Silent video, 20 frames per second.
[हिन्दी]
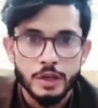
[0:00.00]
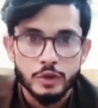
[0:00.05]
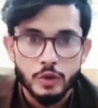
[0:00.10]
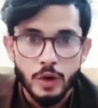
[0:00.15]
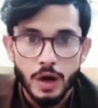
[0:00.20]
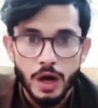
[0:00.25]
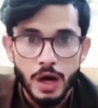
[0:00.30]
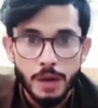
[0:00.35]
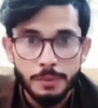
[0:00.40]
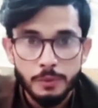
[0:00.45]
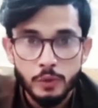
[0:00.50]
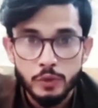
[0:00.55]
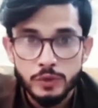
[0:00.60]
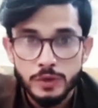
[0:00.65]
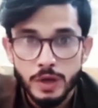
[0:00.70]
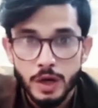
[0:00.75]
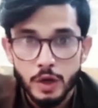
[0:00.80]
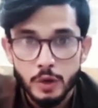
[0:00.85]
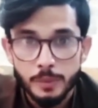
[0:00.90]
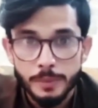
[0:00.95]
तो आप उस
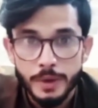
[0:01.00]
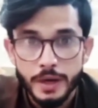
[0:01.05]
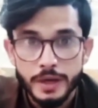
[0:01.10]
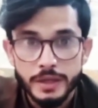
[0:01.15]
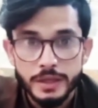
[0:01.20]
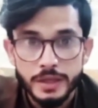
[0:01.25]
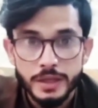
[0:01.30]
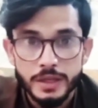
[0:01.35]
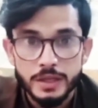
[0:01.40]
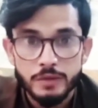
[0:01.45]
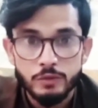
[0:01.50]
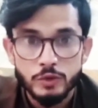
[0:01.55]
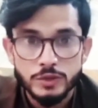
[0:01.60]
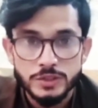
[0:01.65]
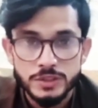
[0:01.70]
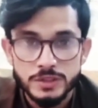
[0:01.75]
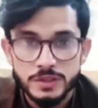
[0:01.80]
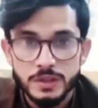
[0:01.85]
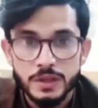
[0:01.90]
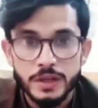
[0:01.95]
कारोबार के लिए वो
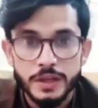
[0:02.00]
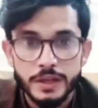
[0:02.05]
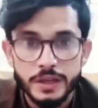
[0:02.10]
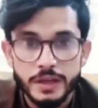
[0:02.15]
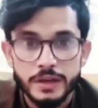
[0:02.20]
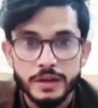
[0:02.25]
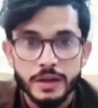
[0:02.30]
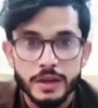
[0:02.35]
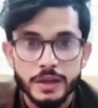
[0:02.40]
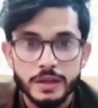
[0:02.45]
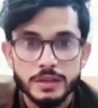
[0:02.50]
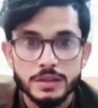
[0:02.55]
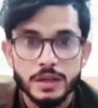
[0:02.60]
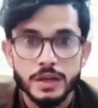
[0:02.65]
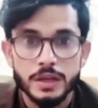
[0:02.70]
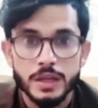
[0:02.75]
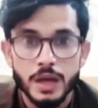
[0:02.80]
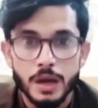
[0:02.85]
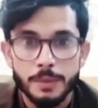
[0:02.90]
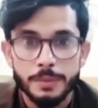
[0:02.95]
चीज़ें लेकर आएंगे
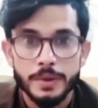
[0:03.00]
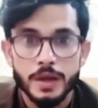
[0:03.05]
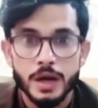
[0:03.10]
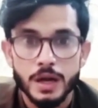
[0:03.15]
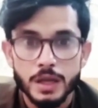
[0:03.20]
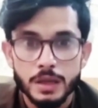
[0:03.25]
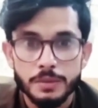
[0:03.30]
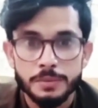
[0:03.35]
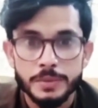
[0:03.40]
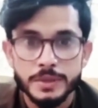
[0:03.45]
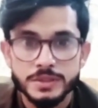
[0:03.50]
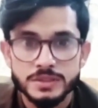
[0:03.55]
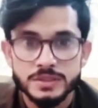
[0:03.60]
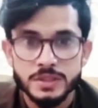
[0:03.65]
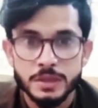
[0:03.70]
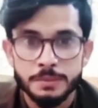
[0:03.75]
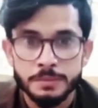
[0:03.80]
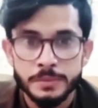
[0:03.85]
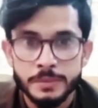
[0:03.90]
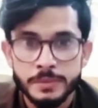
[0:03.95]
ताकि आपने आगे बेचनी
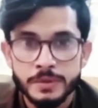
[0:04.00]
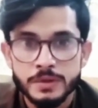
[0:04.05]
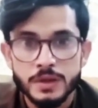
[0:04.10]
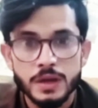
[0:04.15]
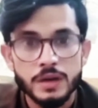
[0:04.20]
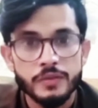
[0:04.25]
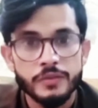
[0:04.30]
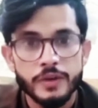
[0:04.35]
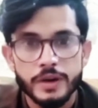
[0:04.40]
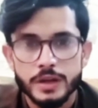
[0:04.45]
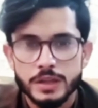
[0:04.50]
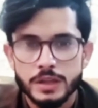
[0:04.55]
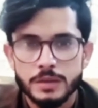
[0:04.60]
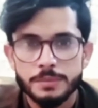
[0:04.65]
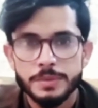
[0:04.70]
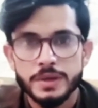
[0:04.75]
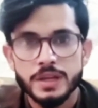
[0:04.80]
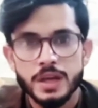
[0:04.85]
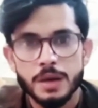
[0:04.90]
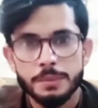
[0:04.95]
है मिसाल फॉर
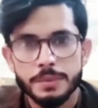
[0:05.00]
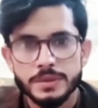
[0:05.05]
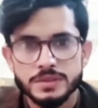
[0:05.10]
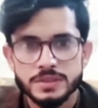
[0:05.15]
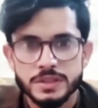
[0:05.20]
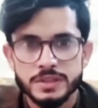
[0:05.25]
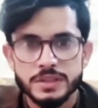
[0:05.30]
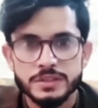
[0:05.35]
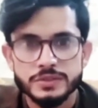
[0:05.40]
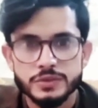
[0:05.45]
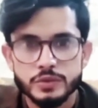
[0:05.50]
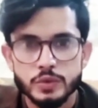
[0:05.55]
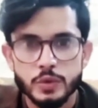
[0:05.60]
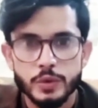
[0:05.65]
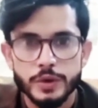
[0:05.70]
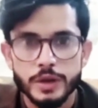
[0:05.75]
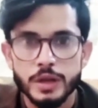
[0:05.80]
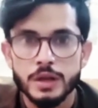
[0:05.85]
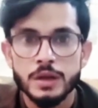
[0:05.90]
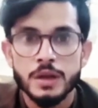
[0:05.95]
एग्जांपल कि आपका जनरल
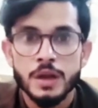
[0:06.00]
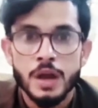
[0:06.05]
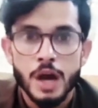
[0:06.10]
स्टोर है